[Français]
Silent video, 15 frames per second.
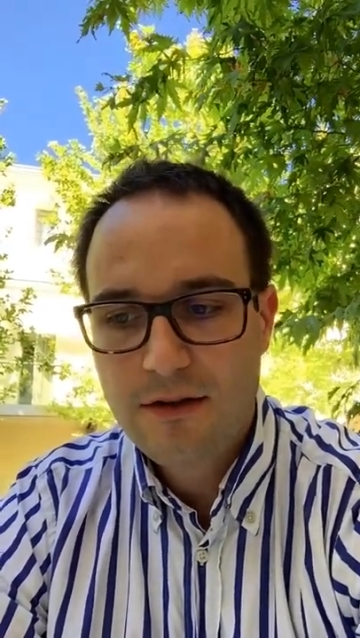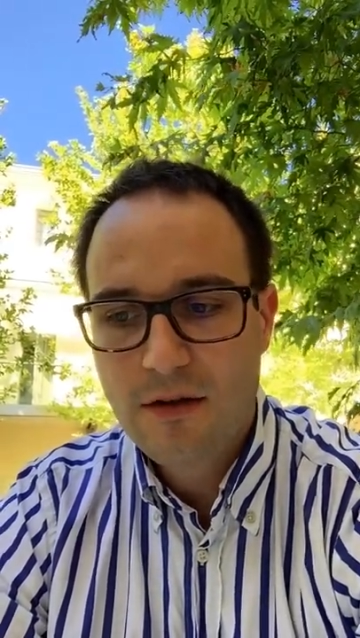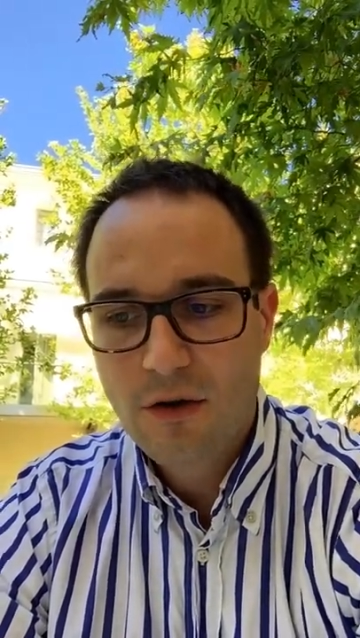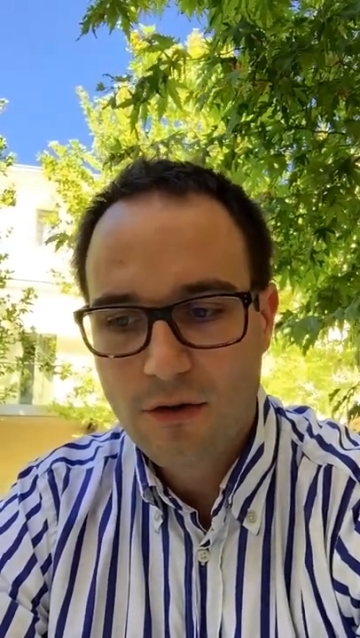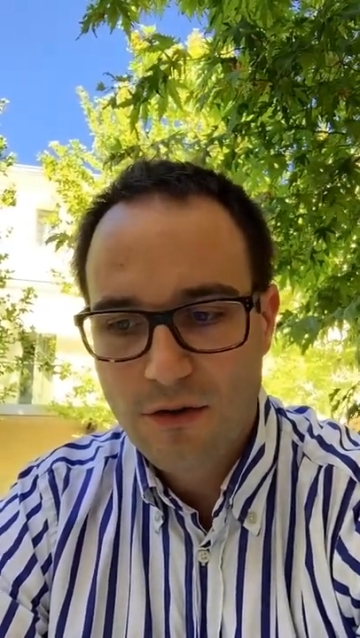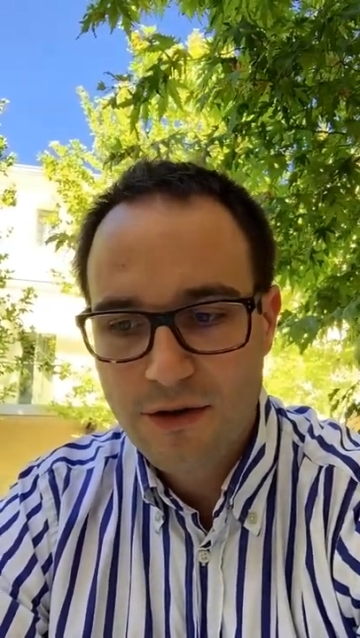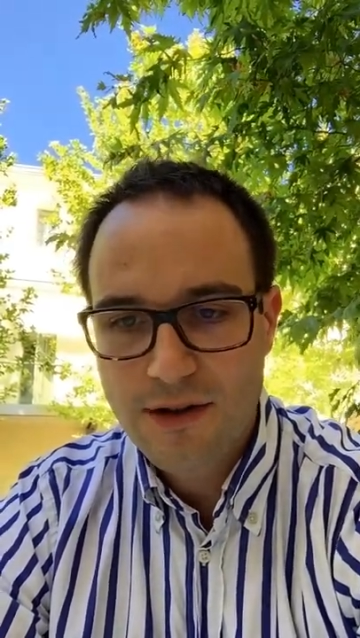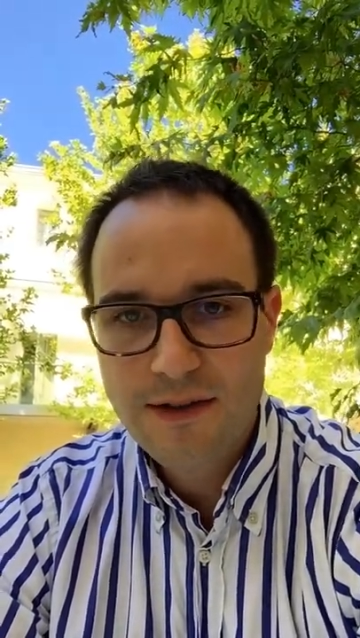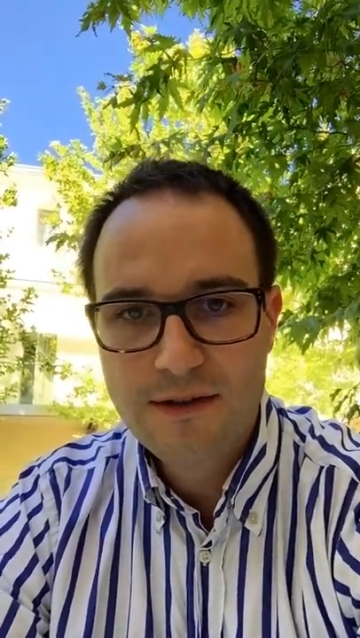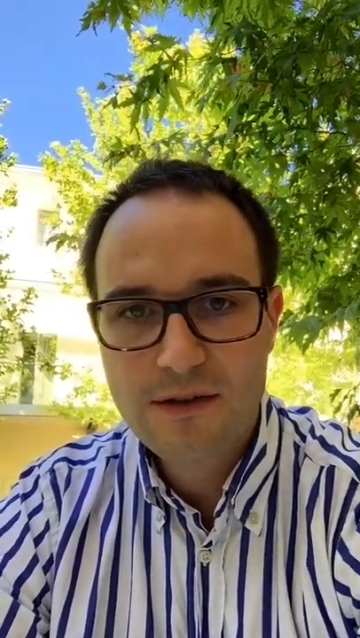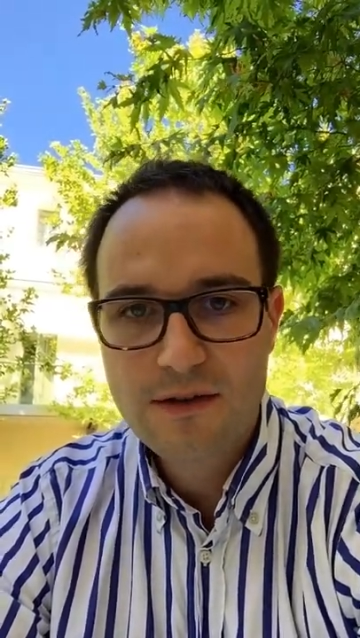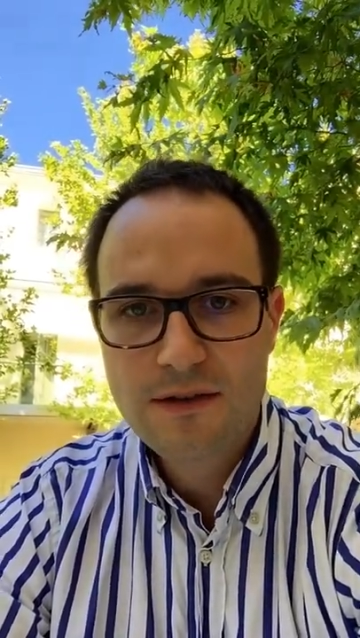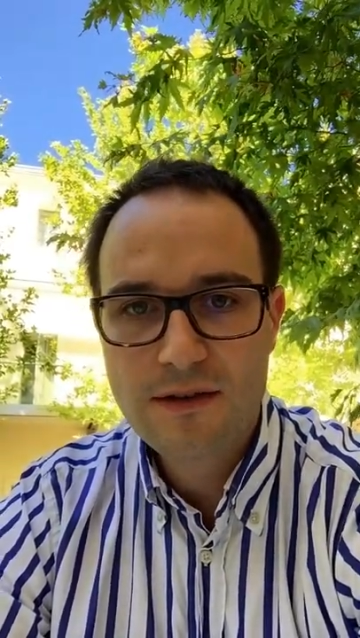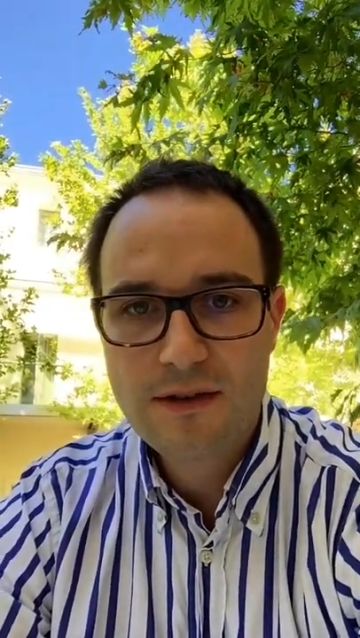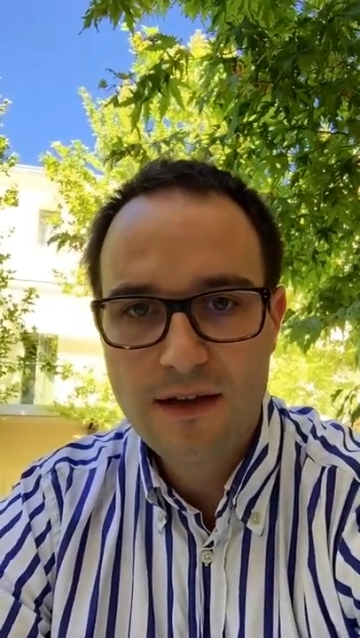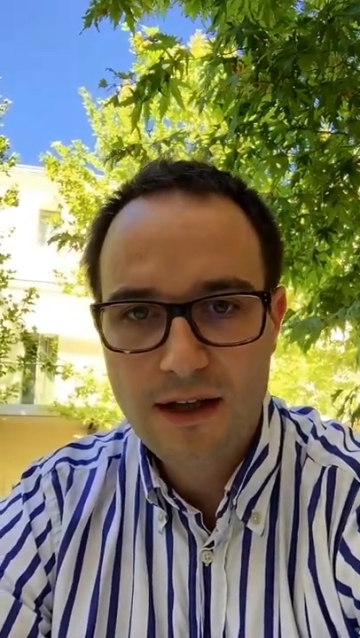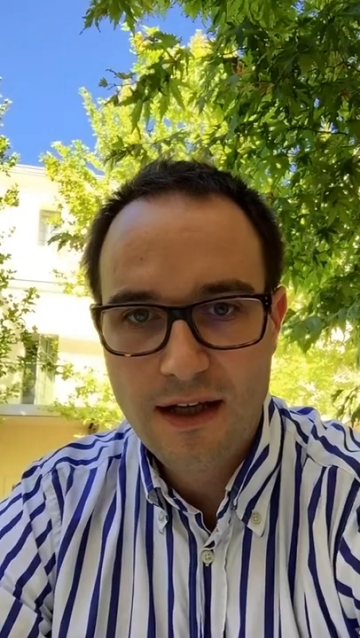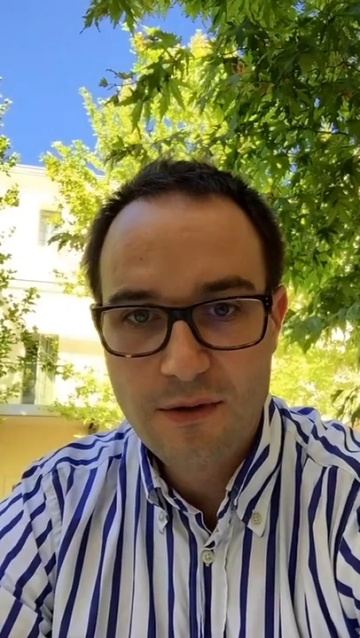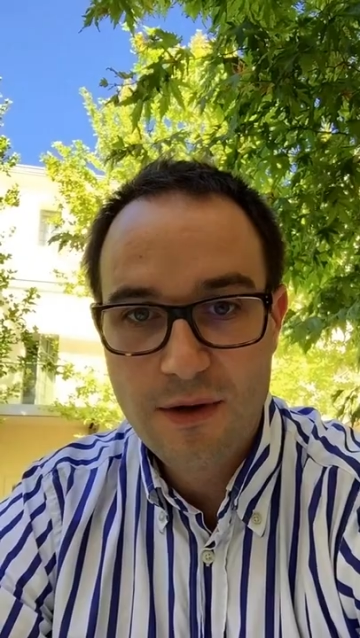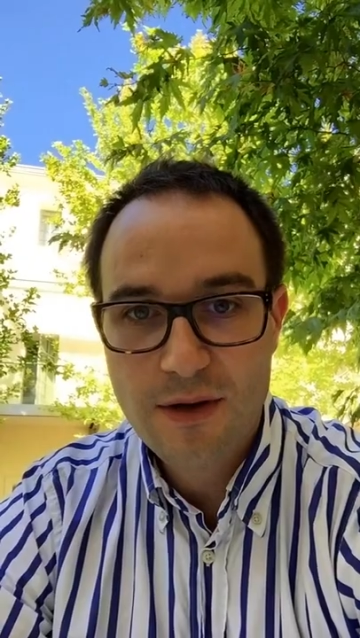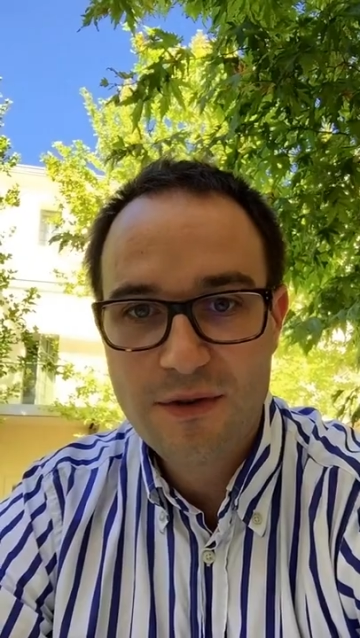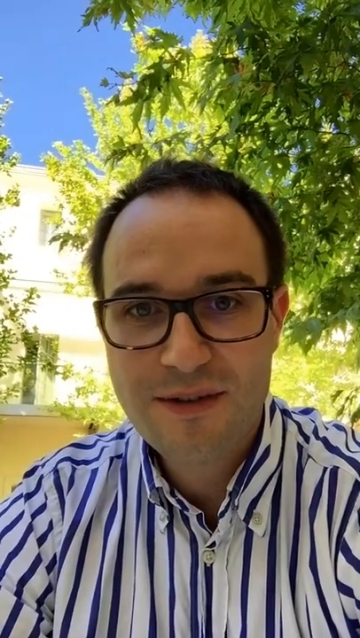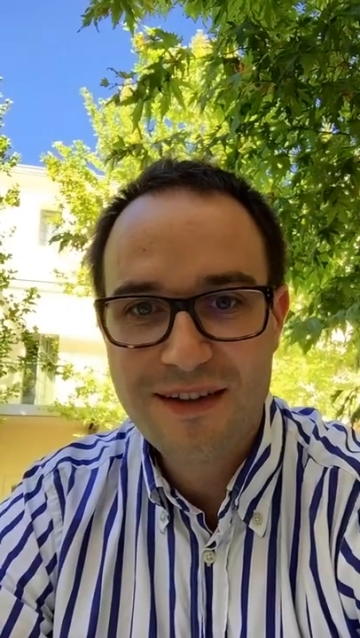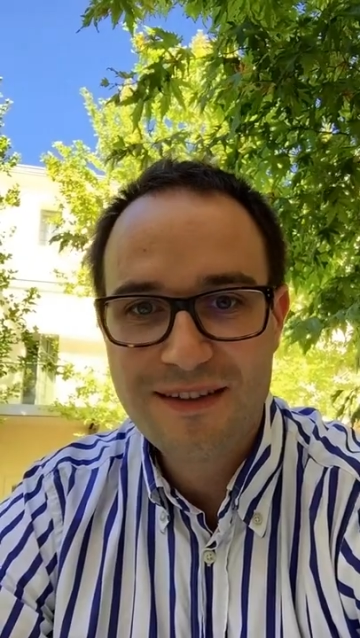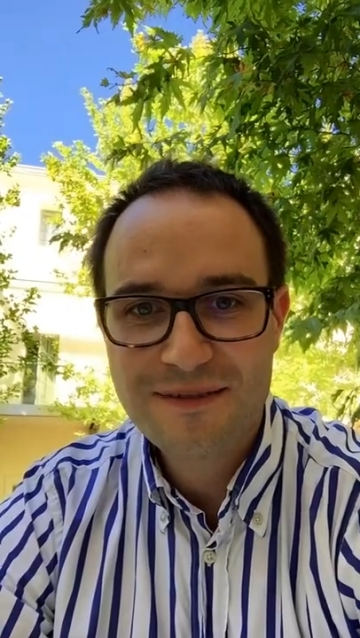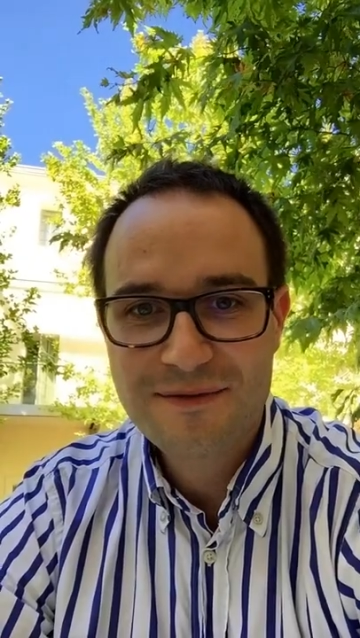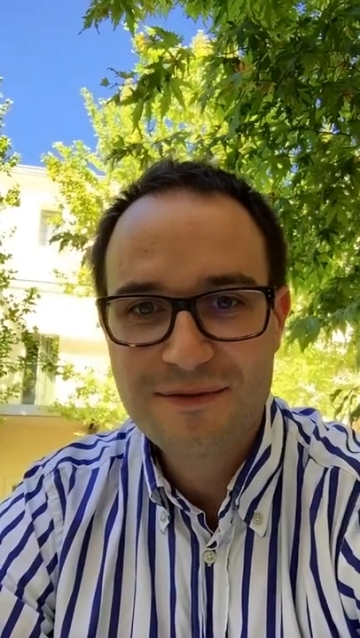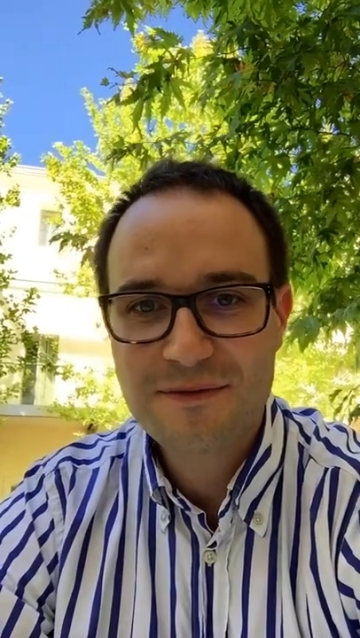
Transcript: reconnaissance et loyauté.